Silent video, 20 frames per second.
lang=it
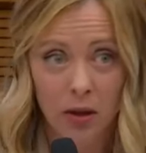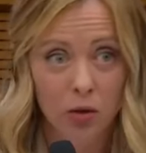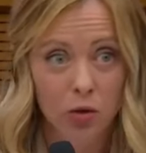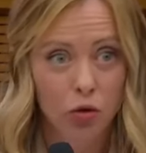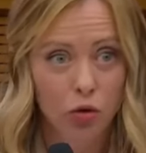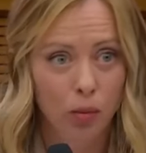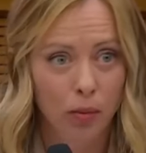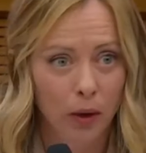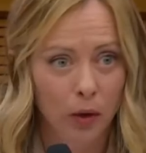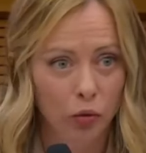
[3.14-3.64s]

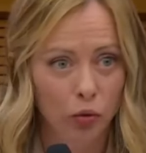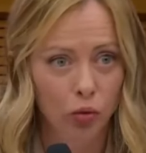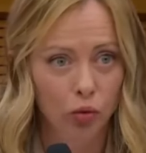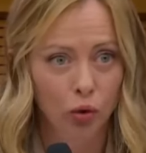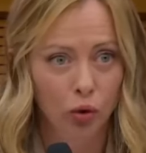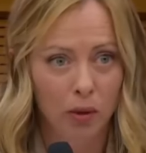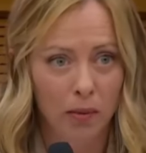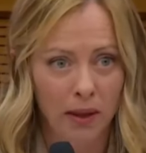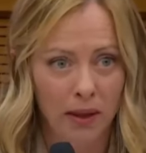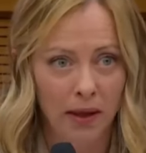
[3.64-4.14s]

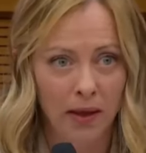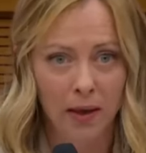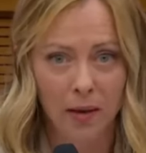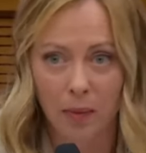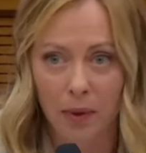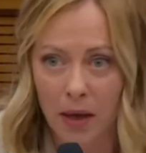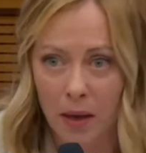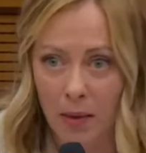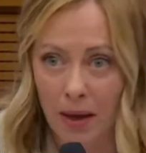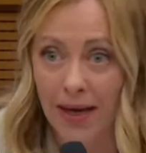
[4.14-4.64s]
soprattutto di materie
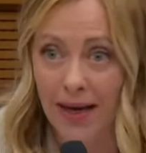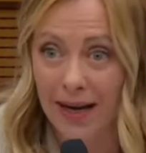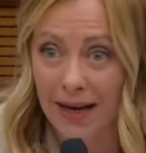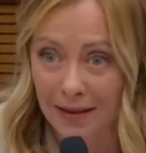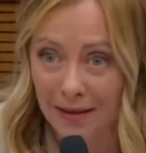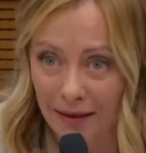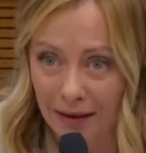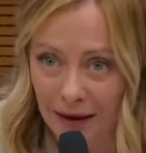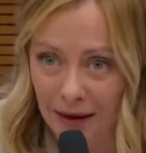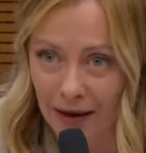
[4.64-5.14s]
prime
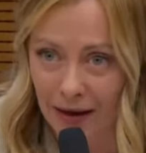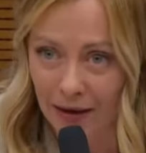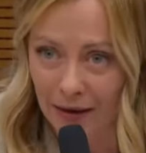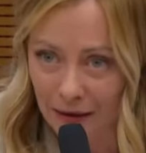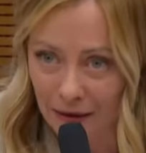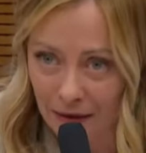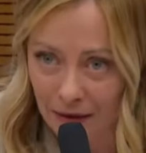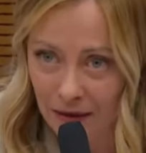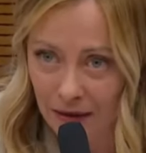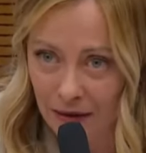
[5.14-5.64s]
critiche,